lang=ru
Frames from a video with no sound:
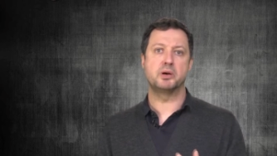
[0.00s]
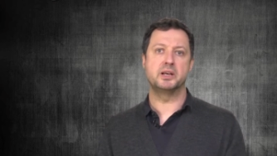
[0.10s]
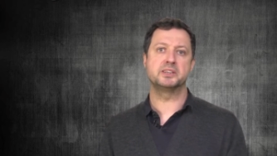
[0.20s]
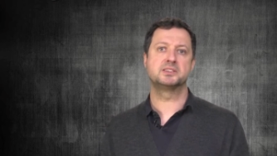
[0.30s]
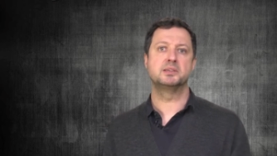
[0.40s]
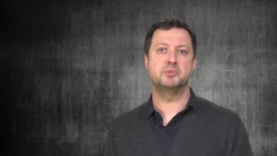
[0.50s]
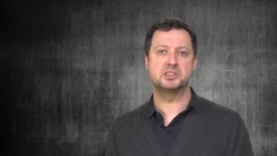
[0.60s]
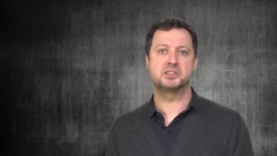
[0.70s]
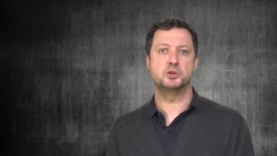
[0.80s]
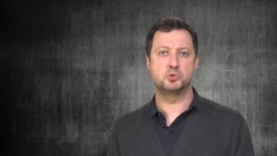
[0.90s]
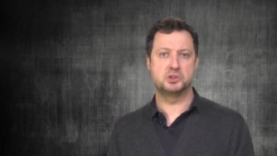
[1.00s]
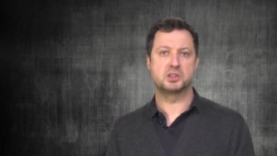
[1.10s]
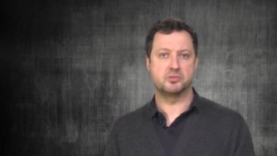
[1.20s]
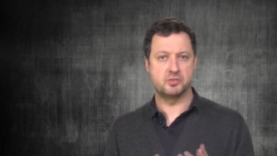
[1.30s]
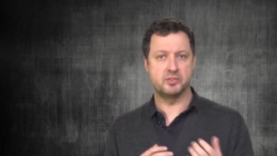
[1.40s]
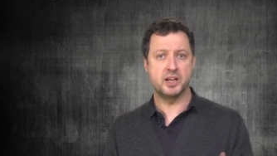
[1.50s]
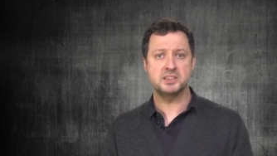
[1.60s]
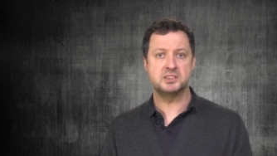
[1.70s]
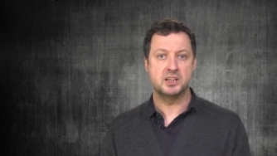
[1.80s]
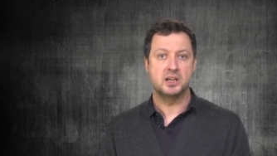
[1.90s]
полезно иметь союзников во
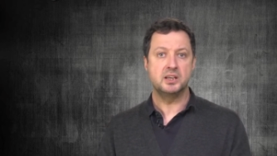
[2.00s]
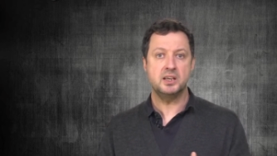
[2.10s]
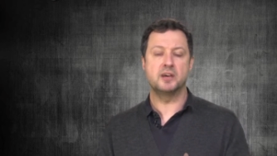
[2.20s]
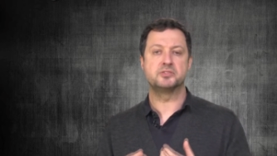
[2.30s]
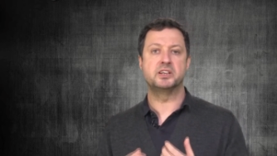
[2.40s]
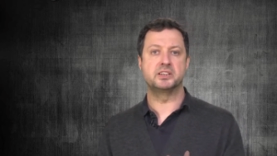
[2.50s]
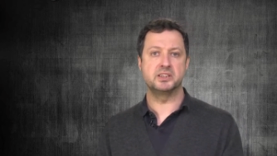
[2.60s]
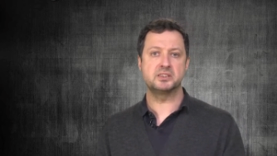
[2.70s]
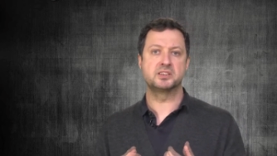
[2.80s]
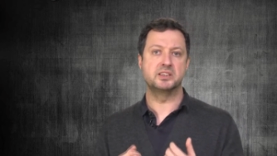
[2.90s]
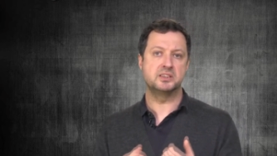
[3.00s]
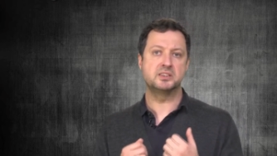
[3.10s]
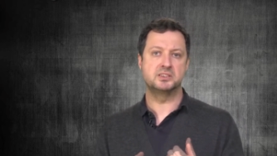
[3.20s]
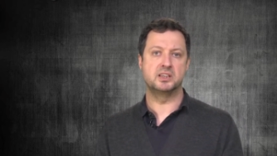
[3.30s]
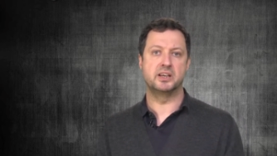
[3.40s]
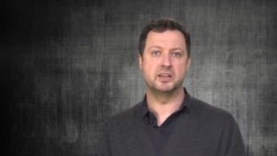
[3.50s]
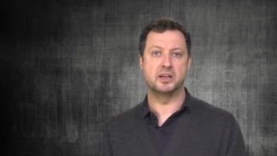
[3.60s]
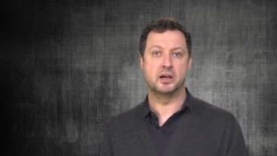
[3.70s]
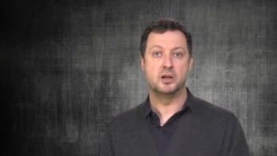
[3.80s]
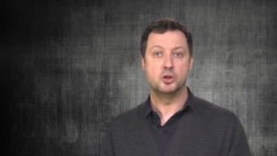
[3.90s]
власти и авторитет среди населения.